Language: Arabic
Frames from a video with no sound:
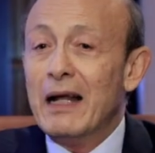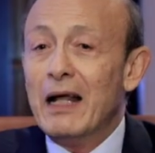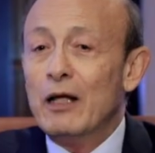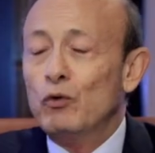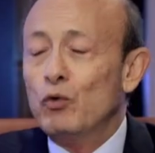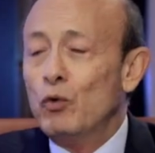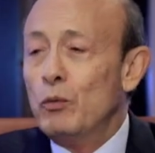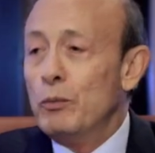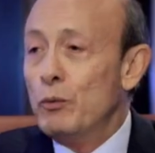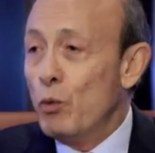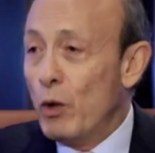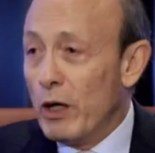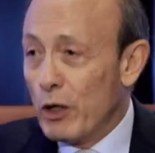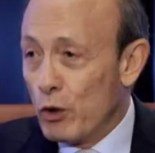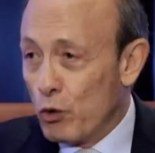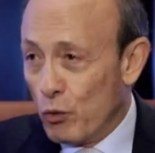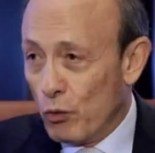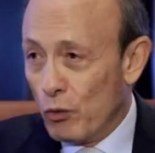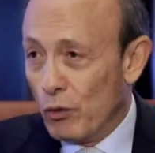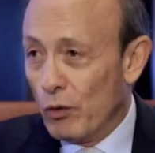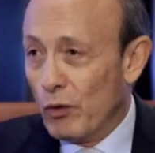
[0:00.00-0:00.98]
لا دول
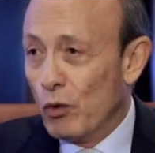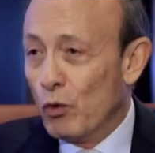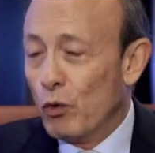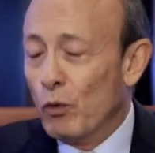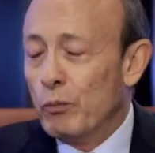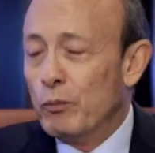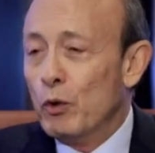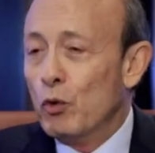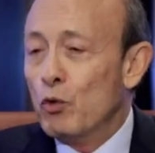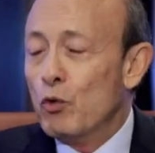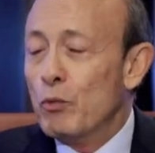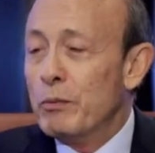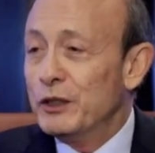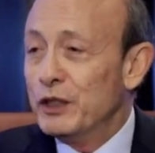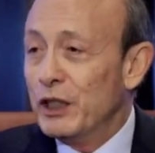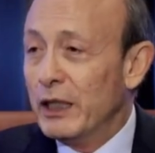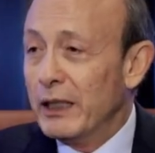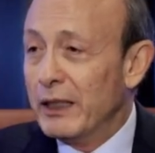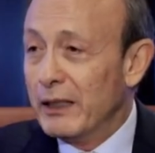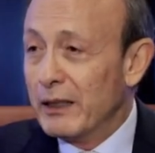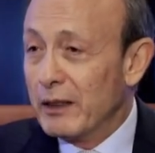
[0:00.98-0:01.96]
بيواجهوا وبيواجهوا
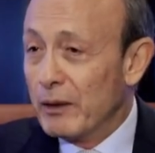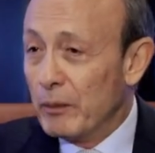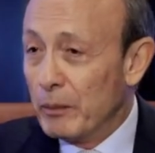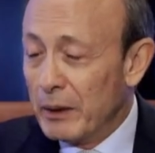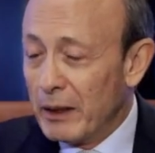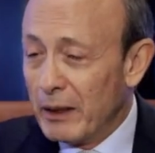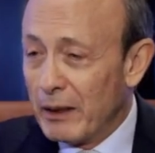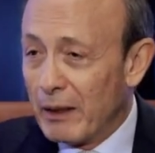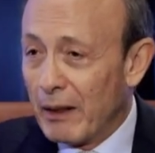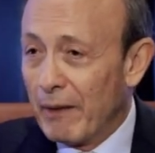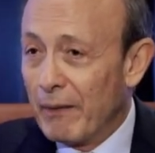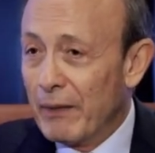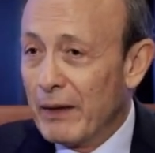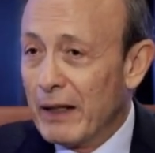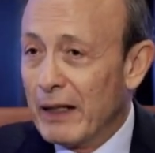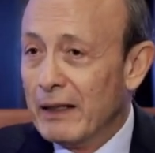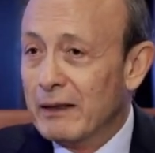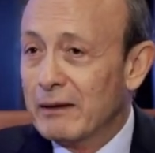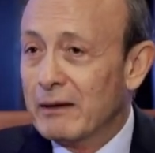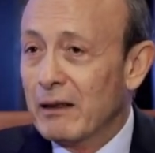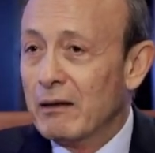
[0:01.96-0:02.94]
مشاكل كبيره
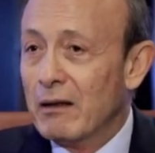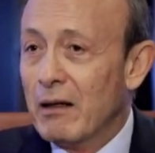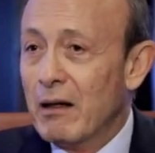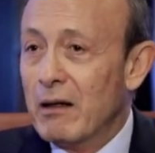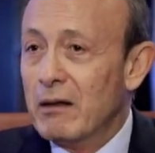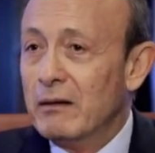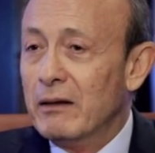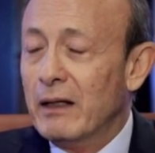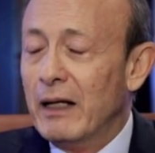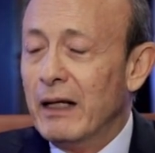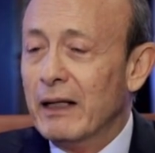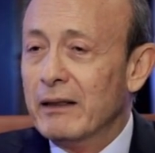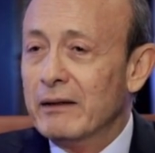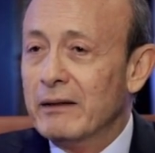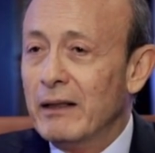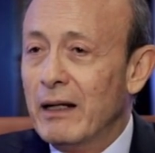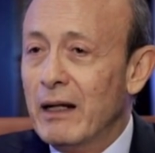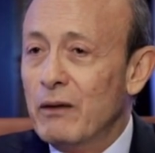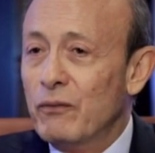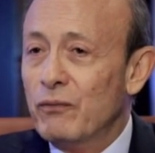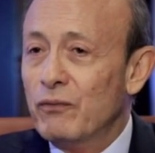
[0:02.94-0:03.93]
انت النهارده
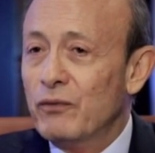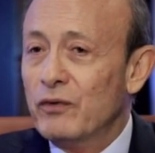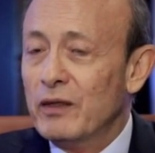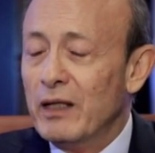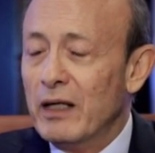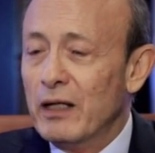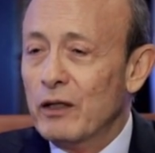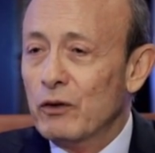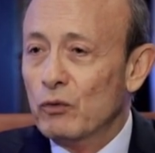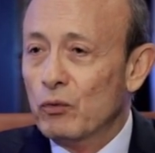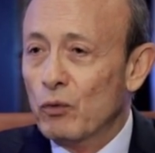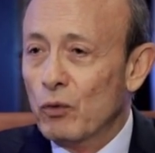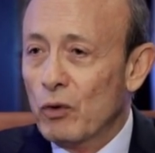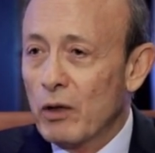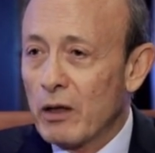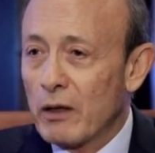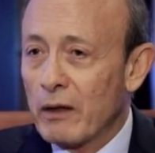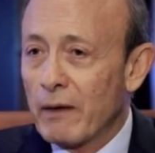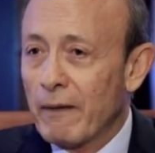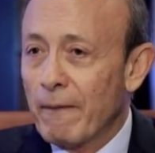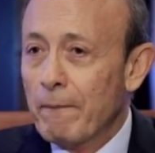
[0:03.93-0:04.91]
اختلاف سعر
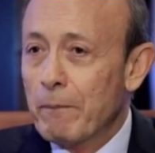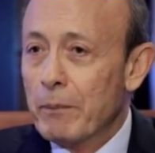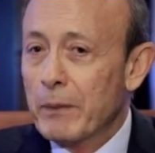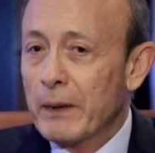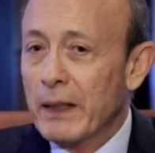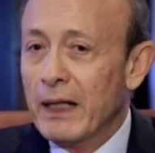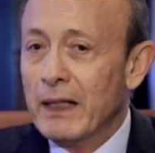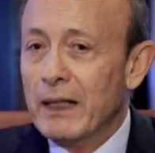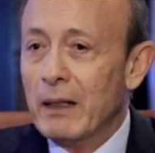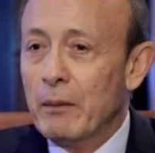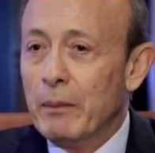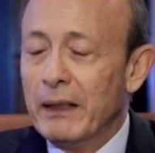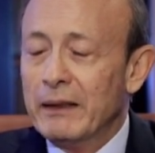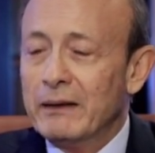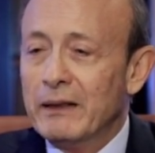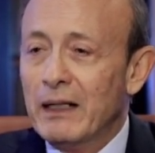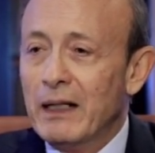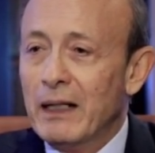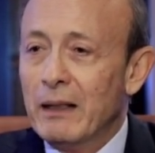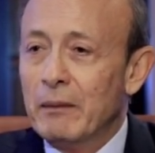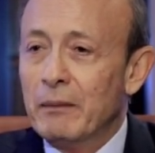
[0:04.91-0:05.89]
الدولار انا
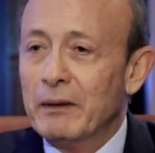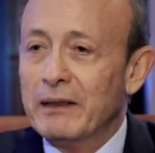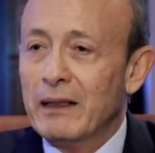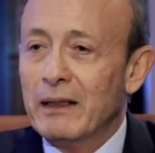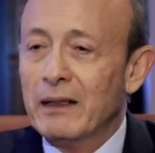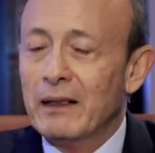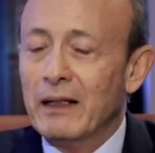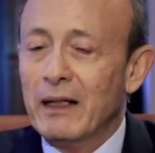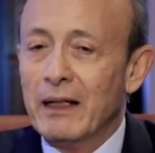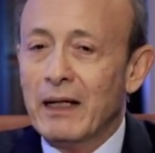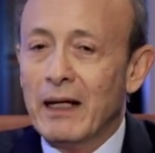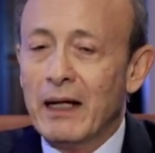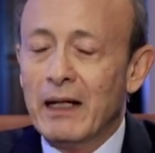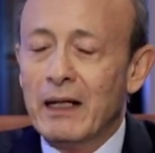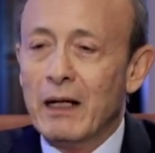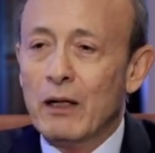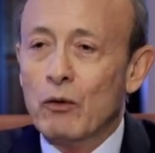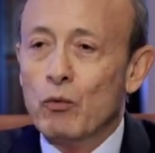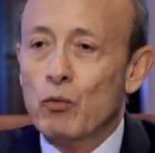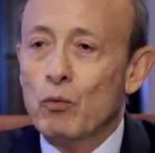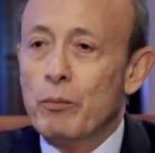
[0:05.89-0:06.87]
بعت لك مثلا
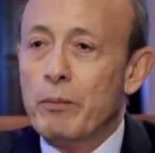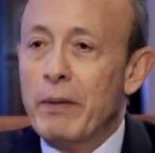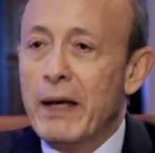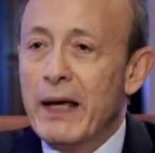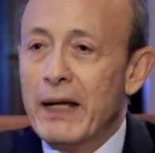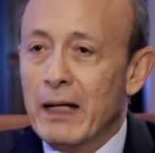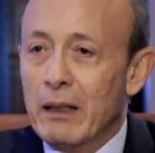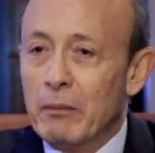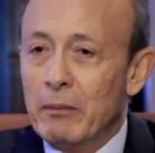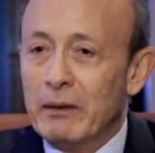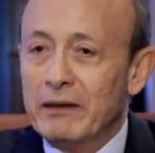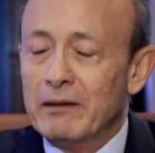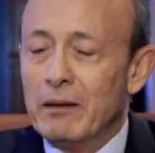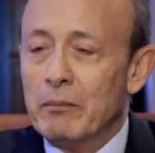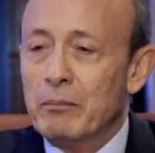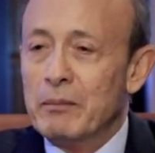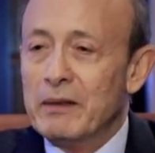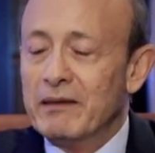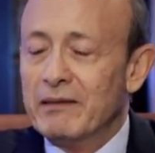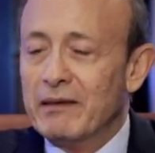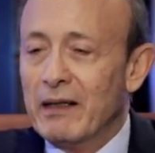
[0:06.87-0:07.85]
انا اكون بايع
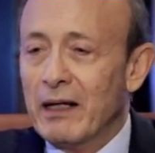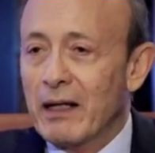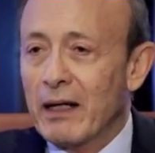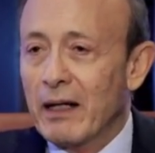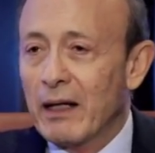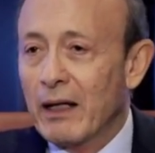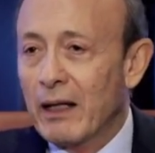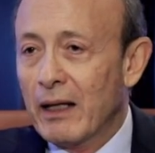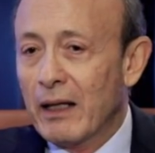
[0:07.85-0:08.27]
مثلا من سنه